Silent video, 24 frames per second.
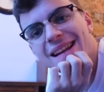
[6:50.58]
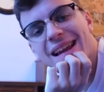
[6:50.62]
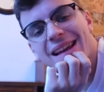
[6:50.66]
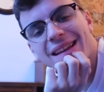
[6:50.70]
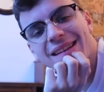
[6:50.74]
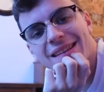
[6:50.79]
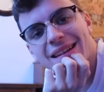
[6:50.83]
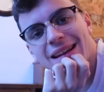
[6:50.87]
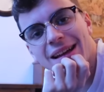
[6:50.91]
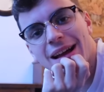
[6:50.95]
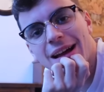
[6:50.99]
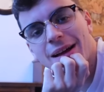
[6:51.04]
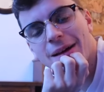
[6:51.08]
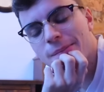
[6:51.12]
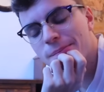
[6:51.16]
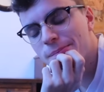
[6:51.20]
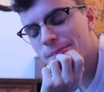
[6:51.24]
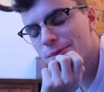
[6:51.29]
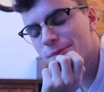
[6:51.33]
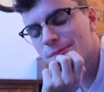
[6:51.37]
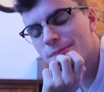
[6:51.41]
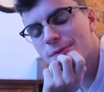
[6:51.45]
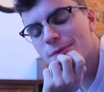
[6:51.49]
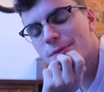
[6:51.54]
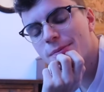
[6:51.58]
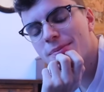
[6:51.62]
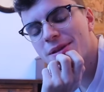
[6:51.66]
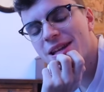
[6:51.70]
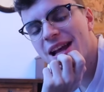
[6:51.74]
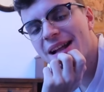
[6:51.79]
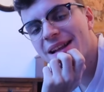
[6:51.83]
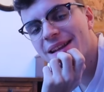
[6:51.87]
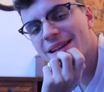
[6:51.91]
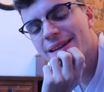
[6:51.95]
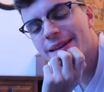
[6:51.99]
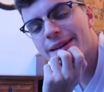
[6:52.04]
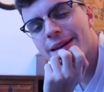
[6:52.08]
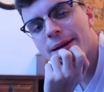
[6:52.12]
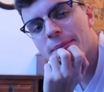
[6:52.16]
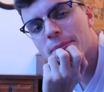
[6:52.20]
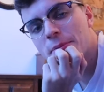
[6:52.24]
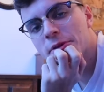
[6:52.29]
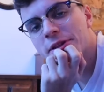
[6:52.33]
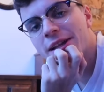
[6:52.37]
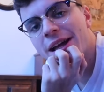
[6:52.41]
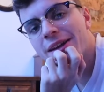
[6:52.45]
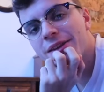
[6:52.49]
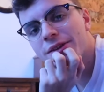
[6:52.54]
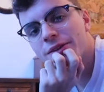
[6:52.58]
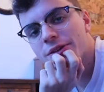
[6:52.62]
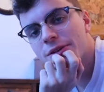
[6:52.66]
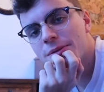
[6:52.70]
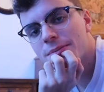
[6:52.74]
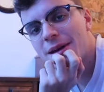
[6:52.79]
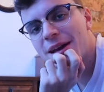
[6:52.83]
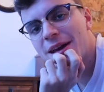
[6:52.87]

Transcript: Alexa ha più piani di Capodanno di